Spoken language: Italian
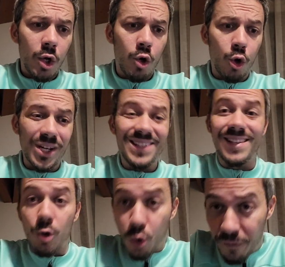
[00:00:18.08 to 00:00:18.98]
con
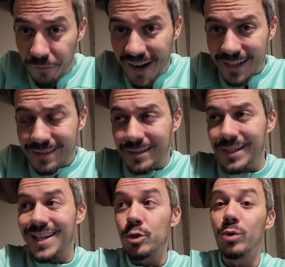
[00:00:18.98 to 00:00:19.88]
zero gol
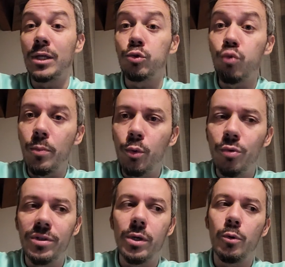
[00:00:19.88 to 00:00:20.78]
fatti, soltanto due
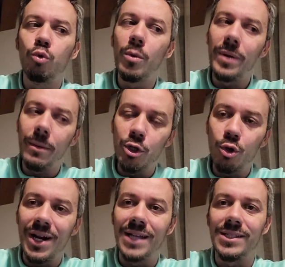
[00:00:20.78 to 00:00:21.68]
punti dopo due prime
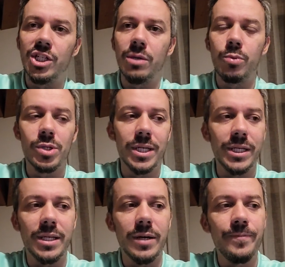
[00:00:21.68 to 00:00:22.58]
giornate di Champions
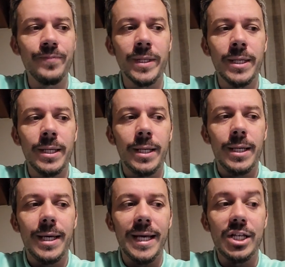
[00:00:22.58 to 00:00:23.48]
League.
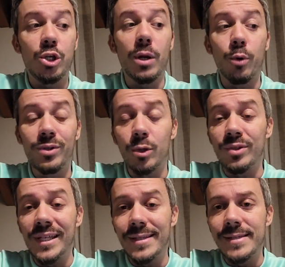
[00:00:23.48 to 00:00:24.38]
Eh, c'è una brutta
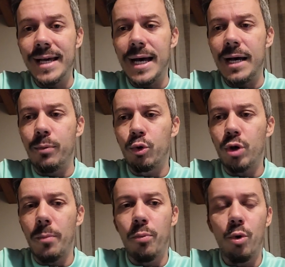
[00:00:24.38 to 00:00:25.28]
notizia
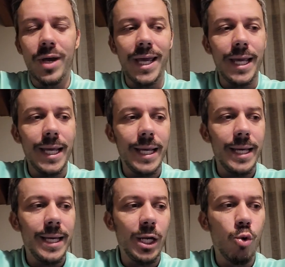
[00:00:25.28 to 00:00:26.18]
purtroppo che
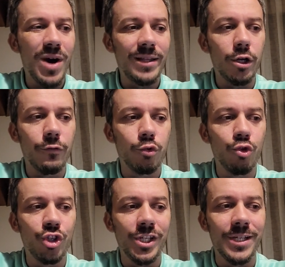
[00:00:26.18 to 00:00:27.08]
eh, riguarda
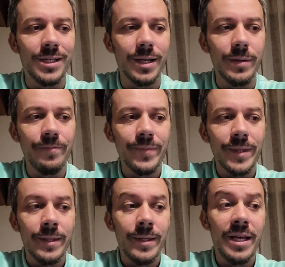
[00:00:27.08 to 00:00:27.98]
Loftus Chic,
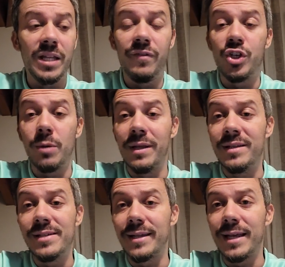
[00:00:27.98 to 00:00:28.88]
che
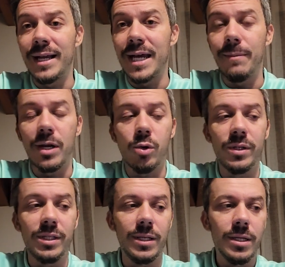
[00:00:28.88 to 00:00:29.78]
difficilmente sarà della gara
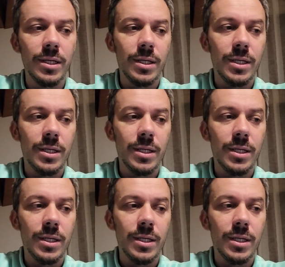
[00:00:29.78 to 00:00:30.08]
mercoledì